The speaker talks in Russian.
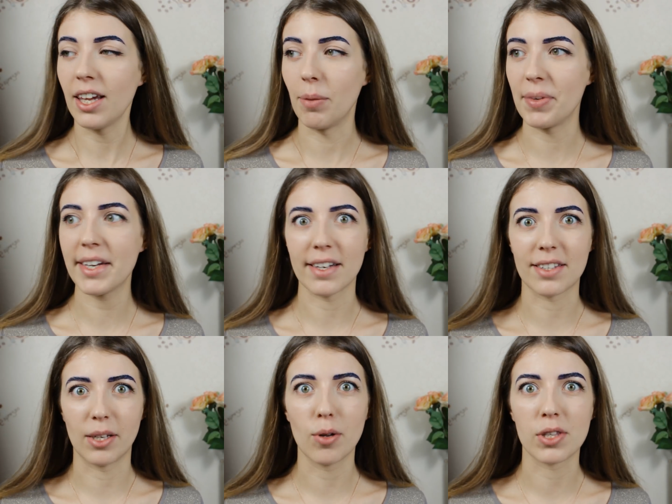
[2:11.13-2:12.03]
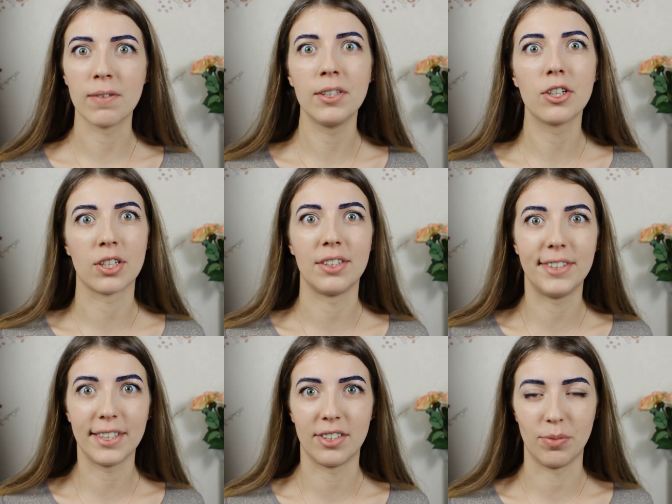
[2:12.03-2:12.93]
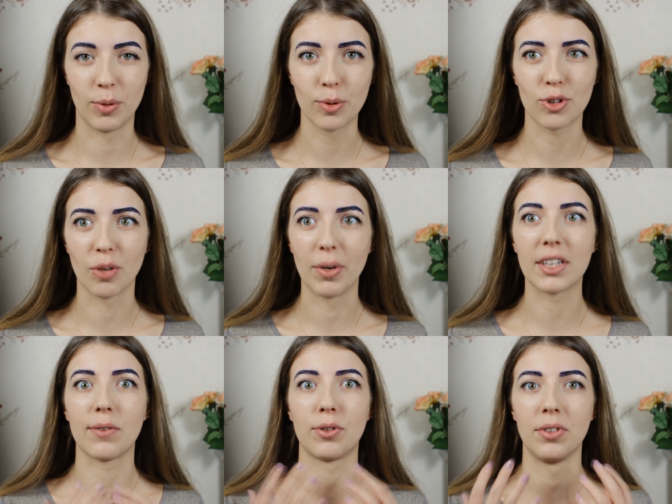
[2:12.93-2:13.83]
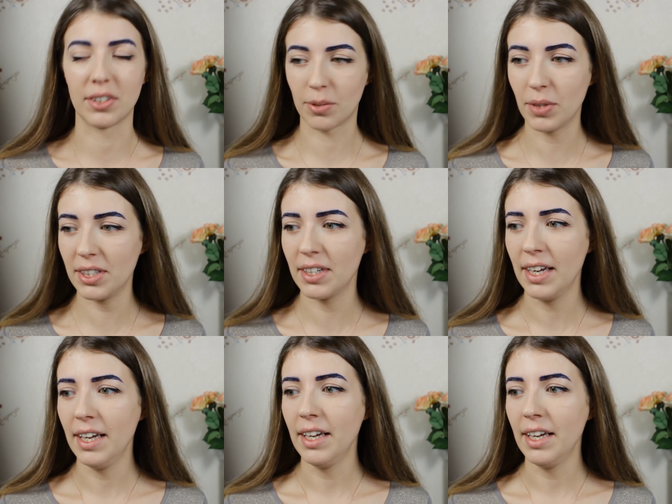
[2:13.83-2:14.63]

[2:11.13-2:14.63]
и мне остается выдержать 10 минут, чтобы это все не смыть